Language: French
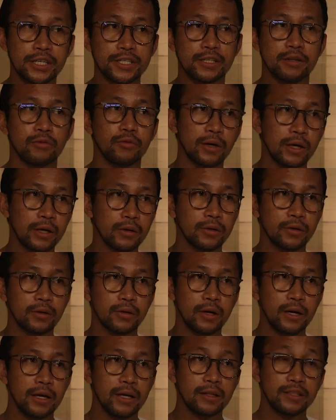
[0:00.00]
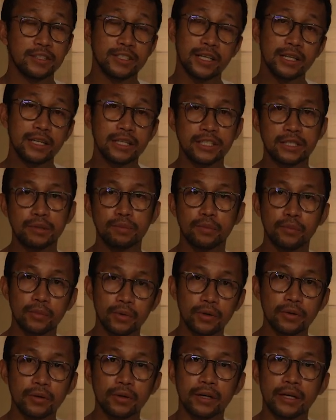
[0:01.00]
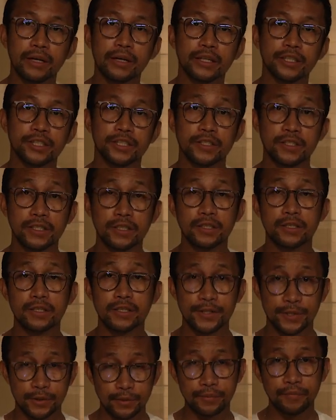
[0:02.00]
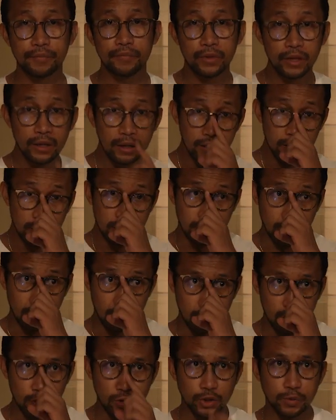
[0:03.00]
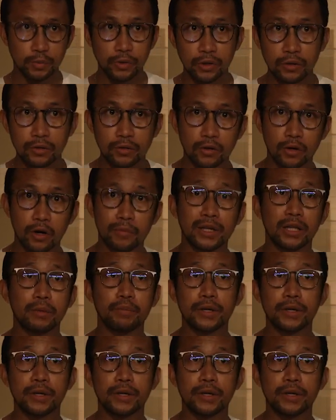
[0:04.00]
à savoir euh, quel équipement énergétique ils ont dans leur logement, combien de